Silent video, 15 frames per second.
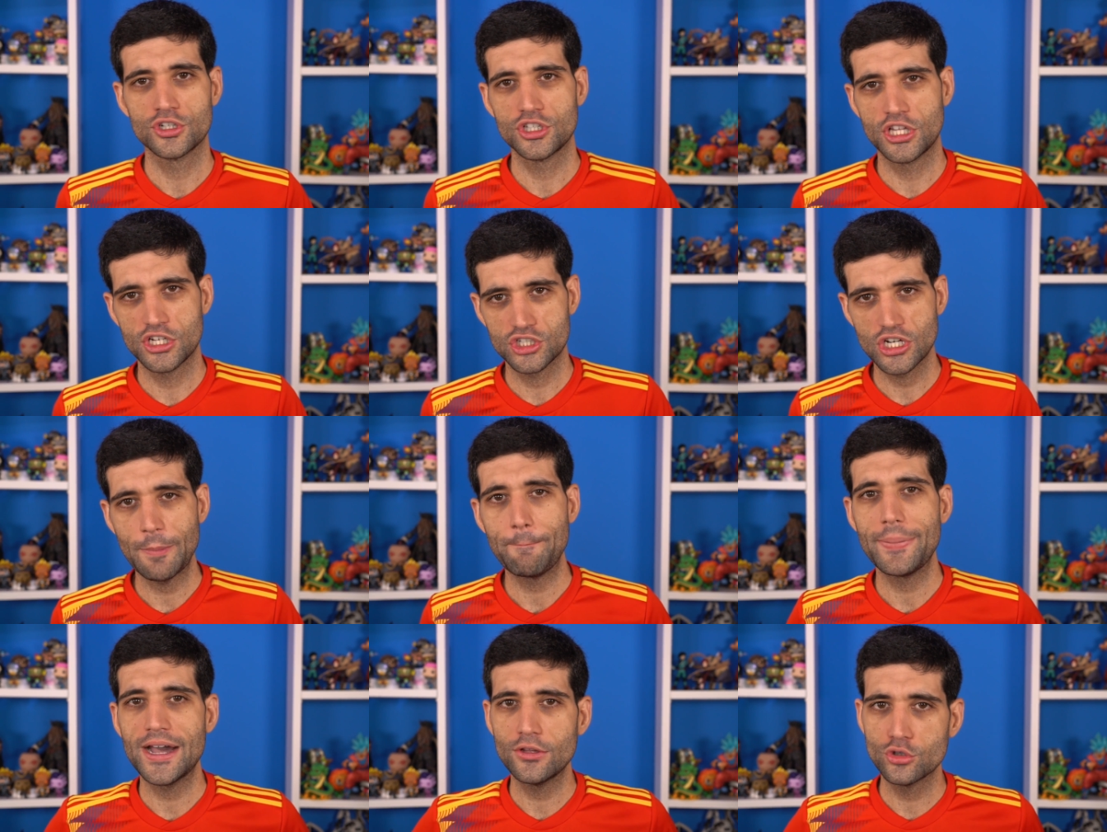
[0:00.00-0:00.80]
não deixa
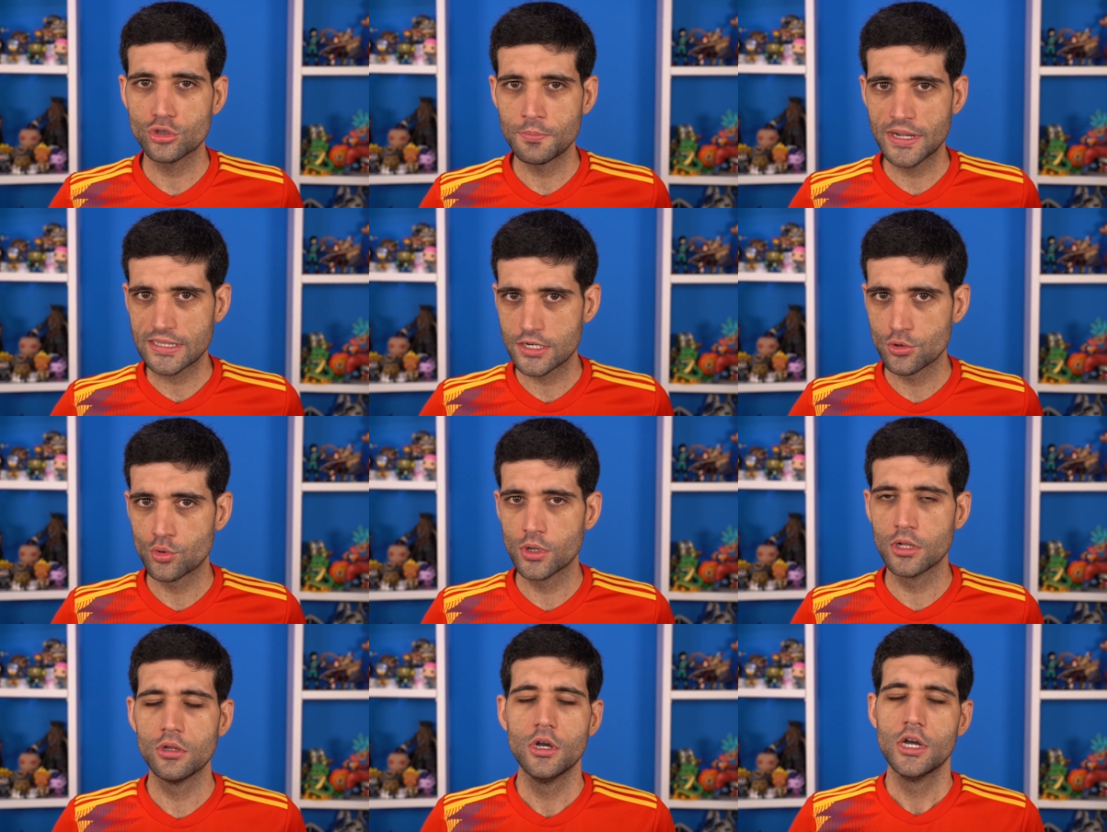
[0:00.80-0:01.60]
chapado, eu tô mais
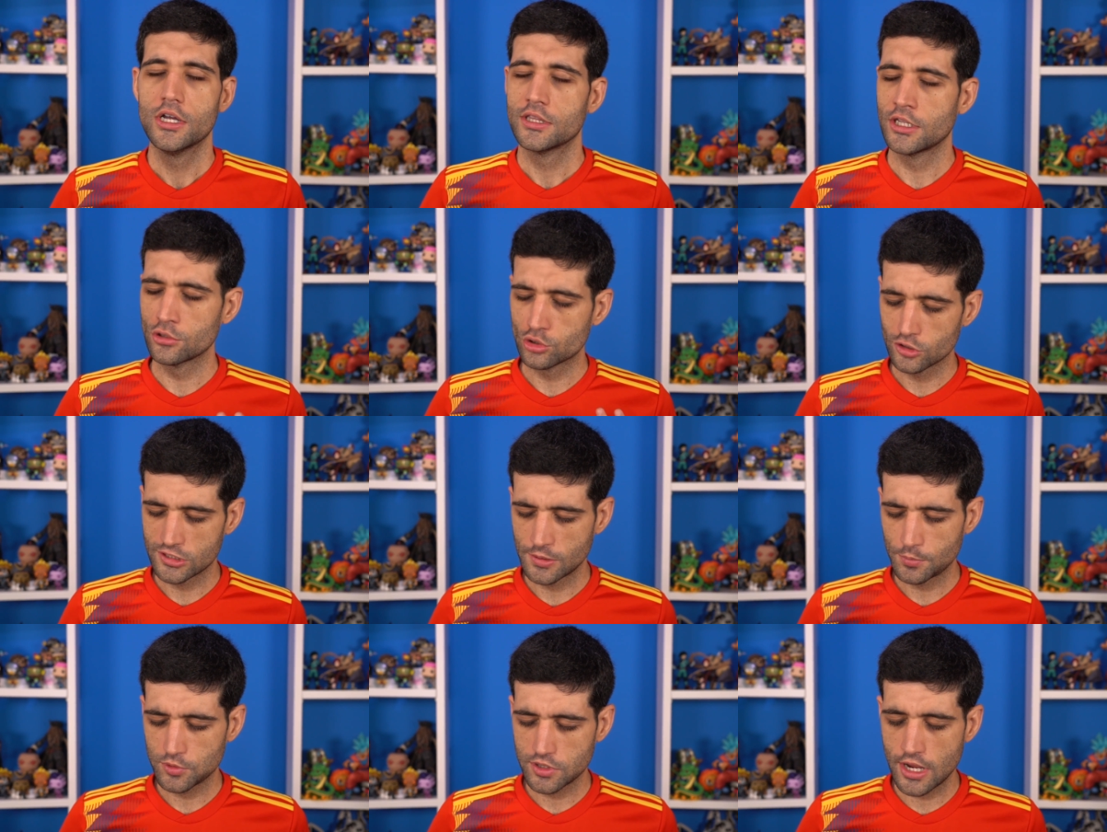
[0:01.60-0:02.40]
tranquilo, não tô
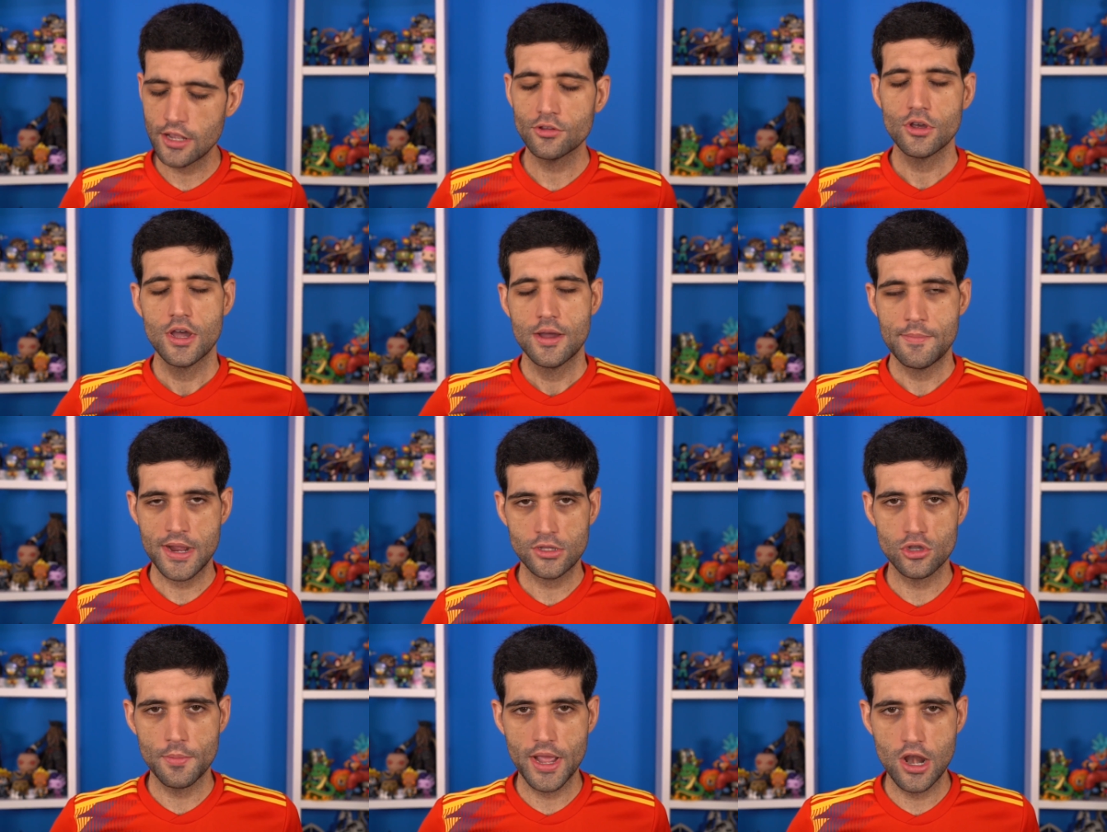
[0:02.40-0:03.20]
100%,
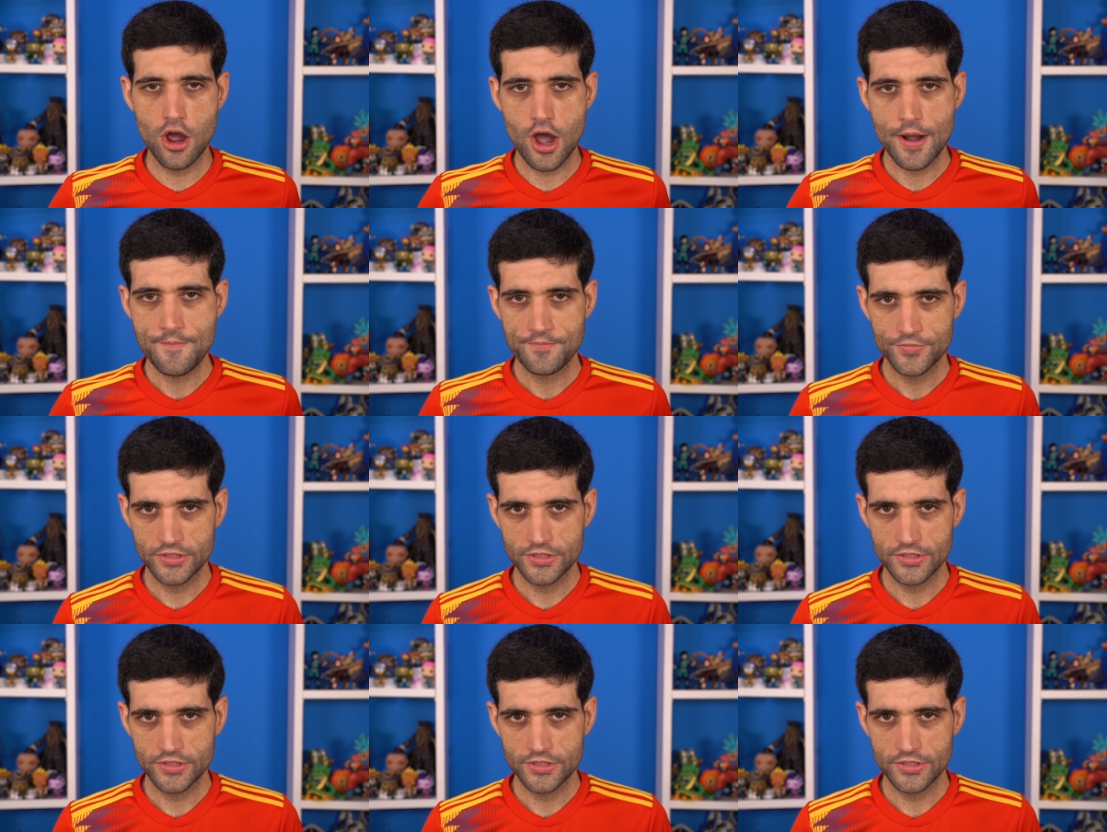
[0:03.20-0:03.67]
mas tô melhor.